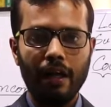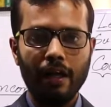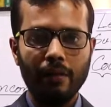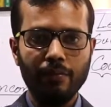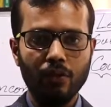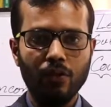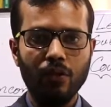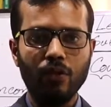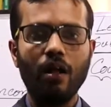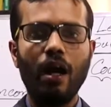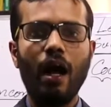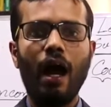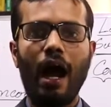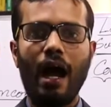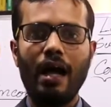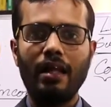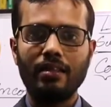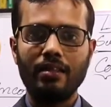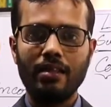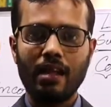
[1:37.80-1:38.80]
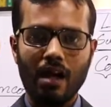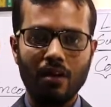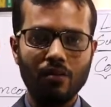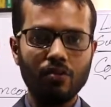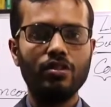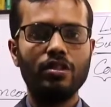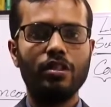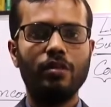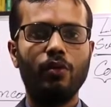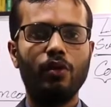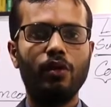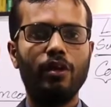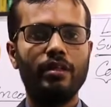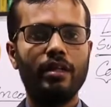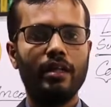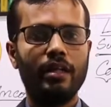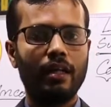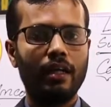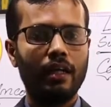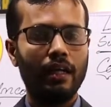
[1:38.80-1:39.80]
এবং আনকাউন্টেবল
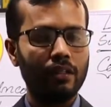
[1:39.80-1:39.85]
এটা